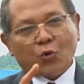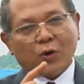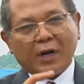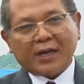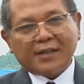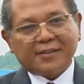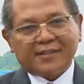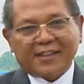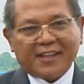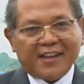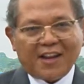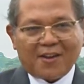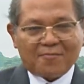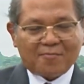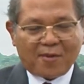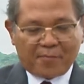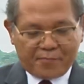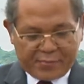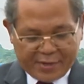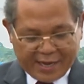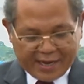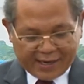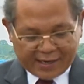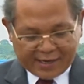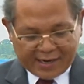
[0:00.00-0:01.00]
Tuhan tidak
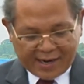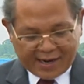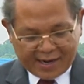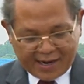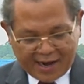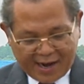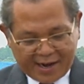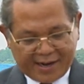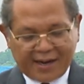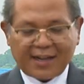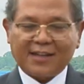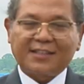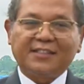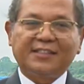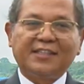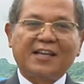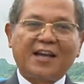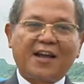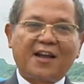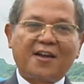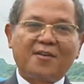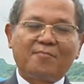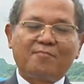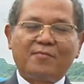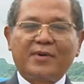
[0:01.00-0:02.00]
membiarkan
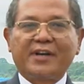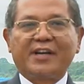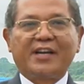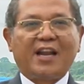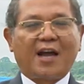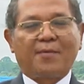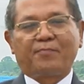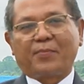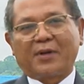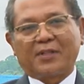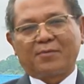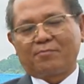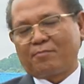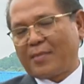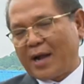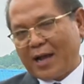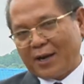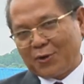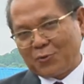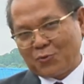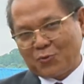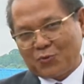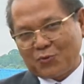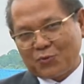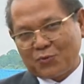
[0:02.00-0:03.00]
anaknya mendapat
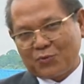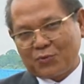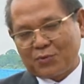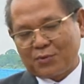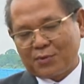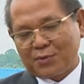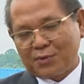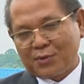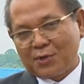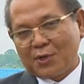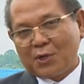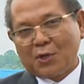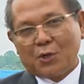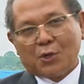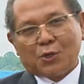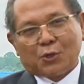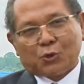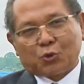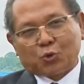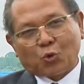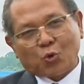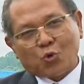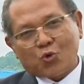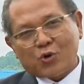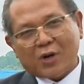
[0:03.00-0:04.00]
malu.
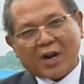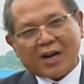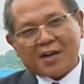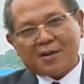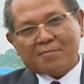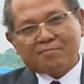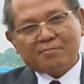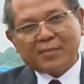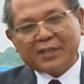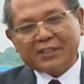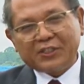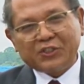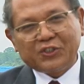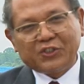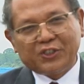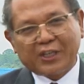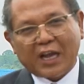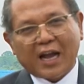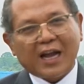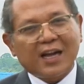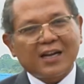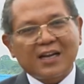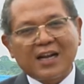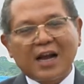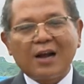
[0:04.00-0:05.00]
Tuhan
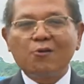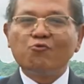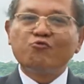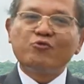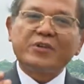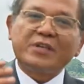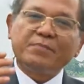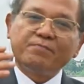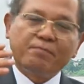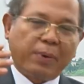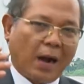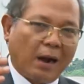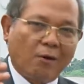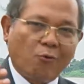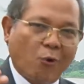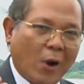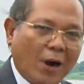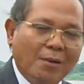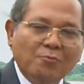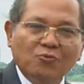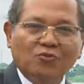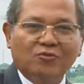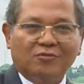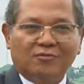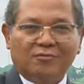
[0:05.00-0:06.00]
menjaga
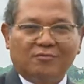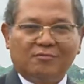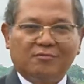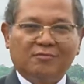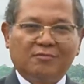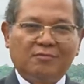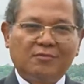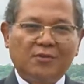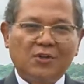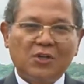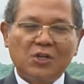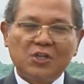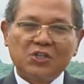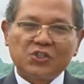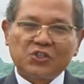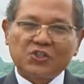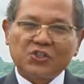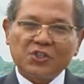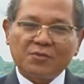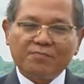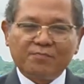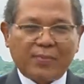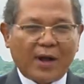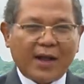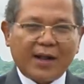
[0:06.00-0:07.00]
wibawamu
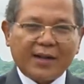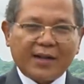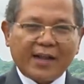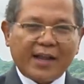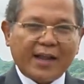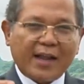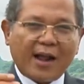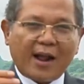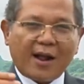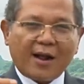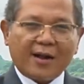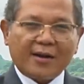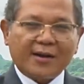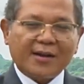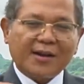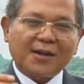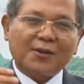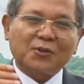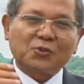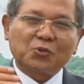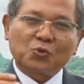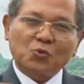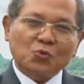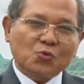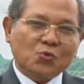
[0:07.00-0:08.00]
sebagai
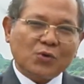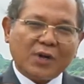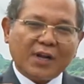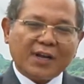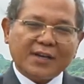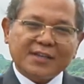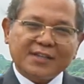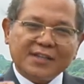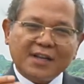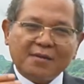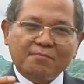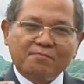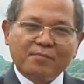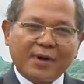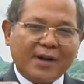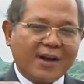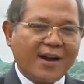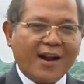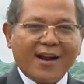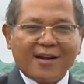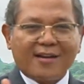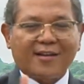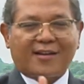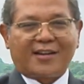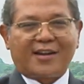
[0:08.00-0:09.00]
anak Tuhan yang
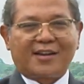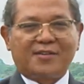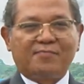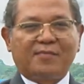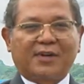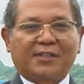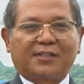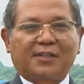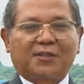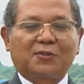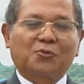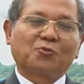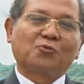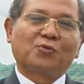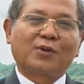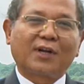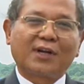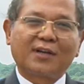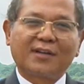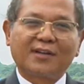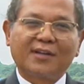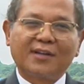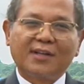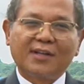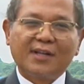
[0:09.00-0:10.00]
berharga di mata
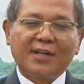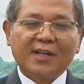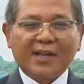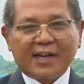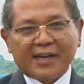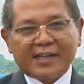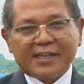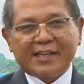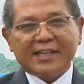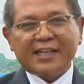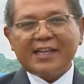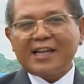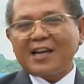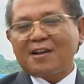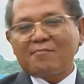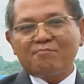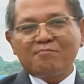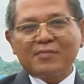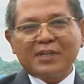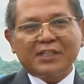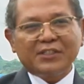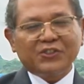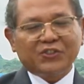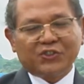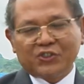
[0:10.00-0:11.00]
Tuhan. Dia
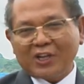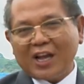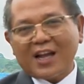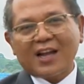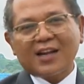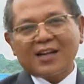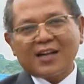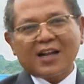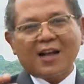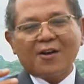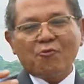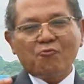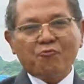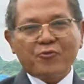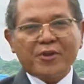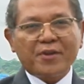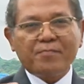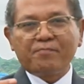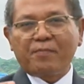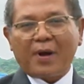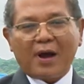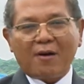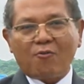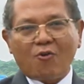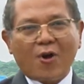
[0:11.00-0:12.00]
menjaga
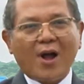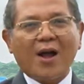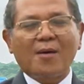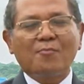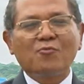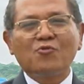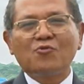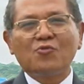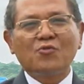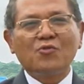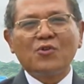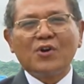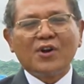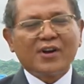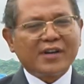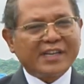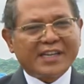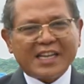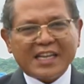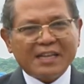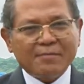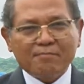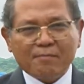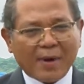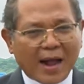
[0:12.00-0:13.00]
wibawamu
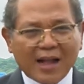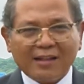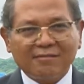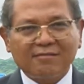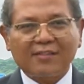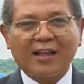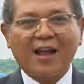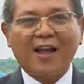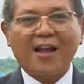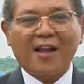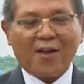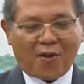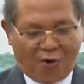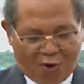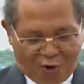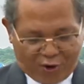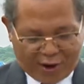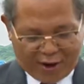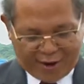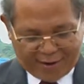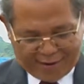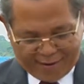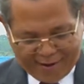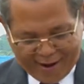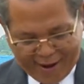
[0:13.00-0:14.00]
di mata
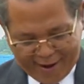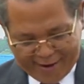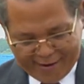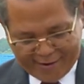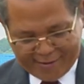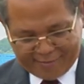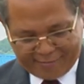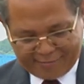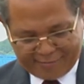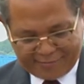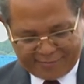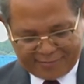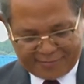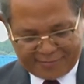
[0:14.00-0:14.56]
orang lain,